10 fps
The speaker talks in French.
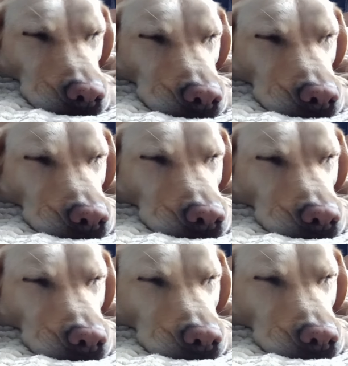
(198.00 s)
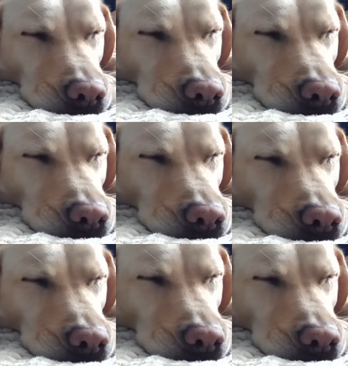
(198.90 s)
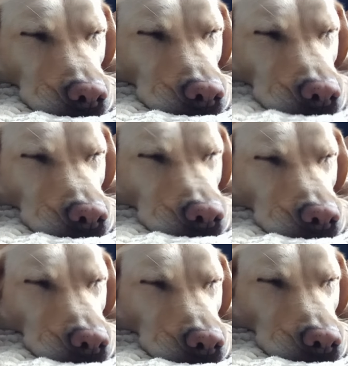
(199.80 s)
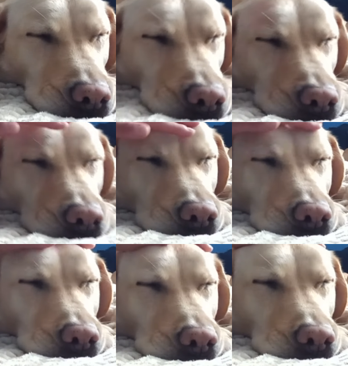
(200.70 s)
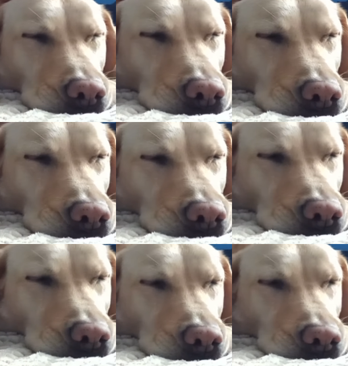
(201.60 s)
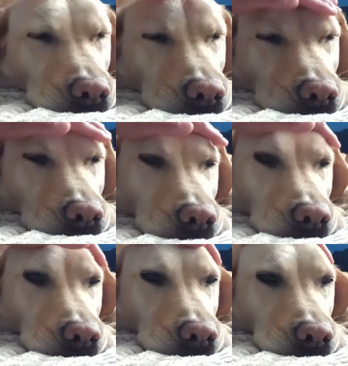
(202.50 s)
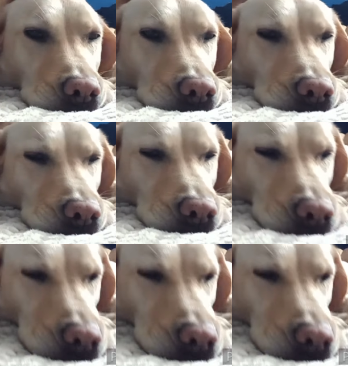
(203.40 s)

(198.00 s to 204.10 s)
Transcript: Hein ma Leica oh, tu es le gros dodo là. Tu es le gros dodo ma belle. Mmh, repose-toi mon cœur.